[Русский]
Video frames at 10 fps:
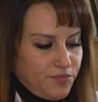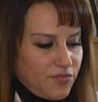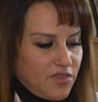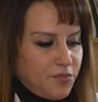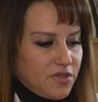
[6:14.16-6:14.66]

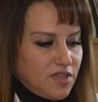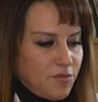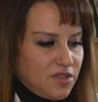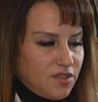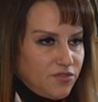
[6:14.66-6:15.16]

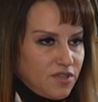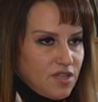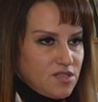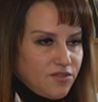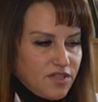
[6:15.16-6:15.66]
департамента
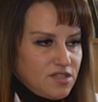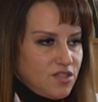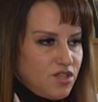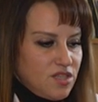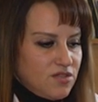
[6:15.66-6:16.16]
финансов,
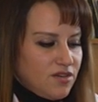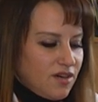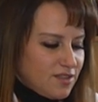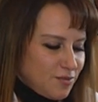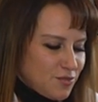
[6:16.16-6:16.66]
казначейства,
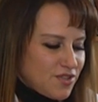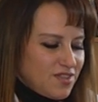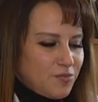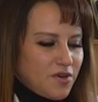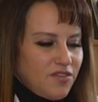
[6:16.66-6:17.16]
как там уже
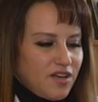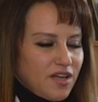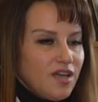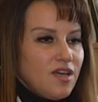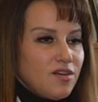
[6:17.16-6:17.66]
это
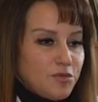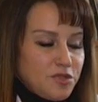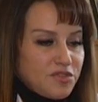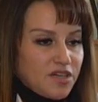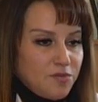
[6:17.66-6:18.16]
правильно, в
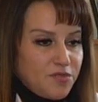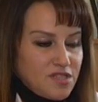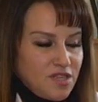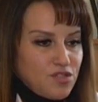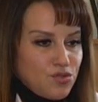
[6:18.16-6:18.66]
общем-то
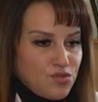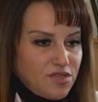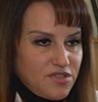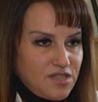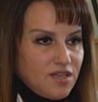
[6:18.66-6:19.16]
компенсацию за
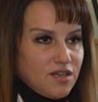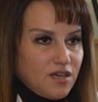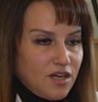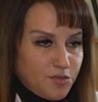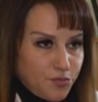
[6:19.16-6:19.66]
все э,
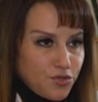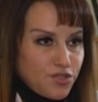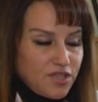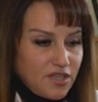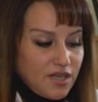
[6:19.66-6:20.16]

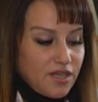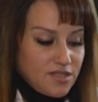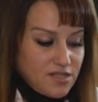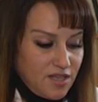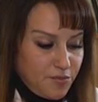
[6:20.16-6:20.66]
отпущенные
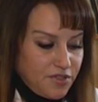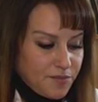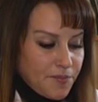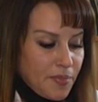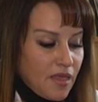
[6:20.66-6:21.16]
рецепты.
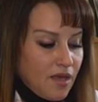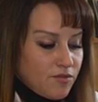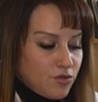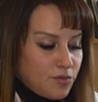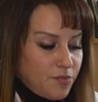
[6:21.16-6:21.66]

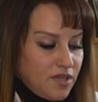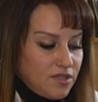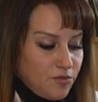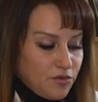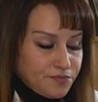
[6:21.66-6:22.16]
Вот,
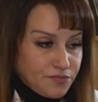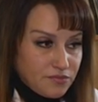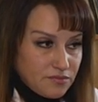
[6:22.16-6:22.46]
поэтому